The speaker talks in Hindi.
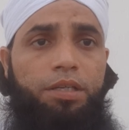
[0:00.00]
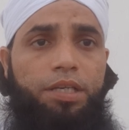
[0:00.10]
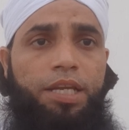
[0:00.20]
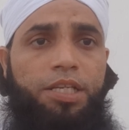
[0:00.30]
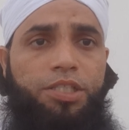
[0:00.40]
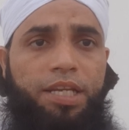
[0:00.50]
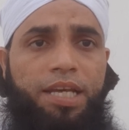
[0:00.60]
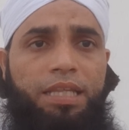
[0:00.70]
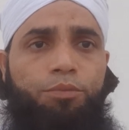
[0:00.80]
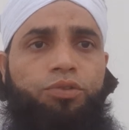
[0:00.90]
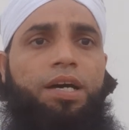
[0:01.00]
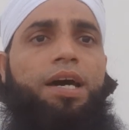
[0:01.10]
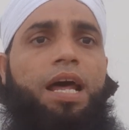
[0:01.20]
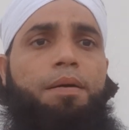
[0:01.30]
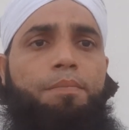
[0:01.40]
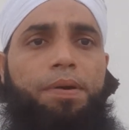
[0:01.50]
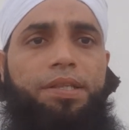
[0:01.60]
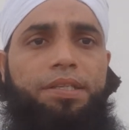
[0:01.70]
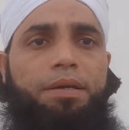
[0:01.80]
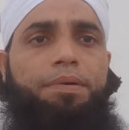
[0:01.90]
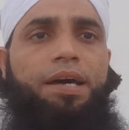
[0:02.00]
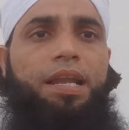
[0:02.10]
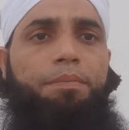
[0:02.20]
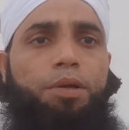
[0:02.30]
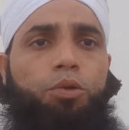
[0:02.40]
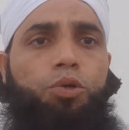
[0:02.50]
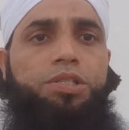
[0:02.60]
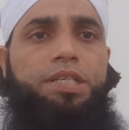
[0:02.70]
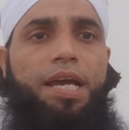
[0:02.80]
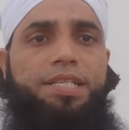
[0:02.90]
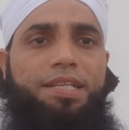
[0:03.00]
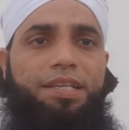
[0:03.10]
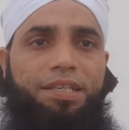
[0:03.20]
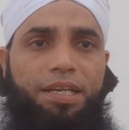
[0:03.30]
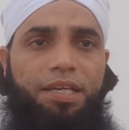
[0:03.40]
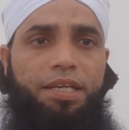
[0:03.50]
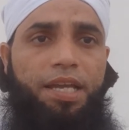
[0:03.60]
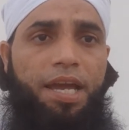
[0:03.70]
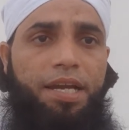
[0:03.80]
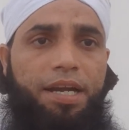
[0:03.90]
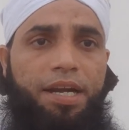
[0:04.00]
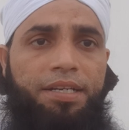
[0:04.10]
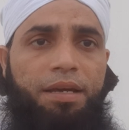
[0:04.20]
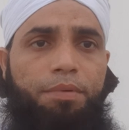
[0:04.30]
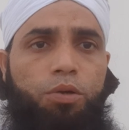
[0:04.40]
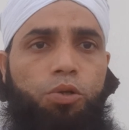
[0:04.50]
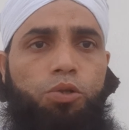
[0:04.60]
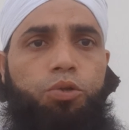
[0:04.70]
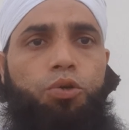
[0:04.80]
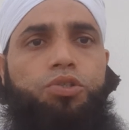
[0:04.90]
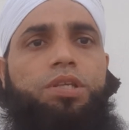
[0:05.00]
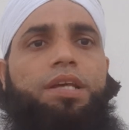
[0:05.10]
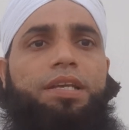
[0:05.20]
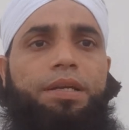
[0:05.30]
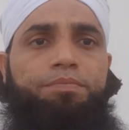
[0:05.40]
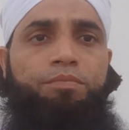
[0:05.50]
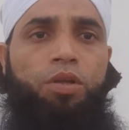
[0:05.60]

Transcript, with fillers: यानी शरीत मतहरा में बर्थडे बनाना बिल्कुल जायज़ नहीं है केक काटना बिल्कुल दुरुस्त नहीं है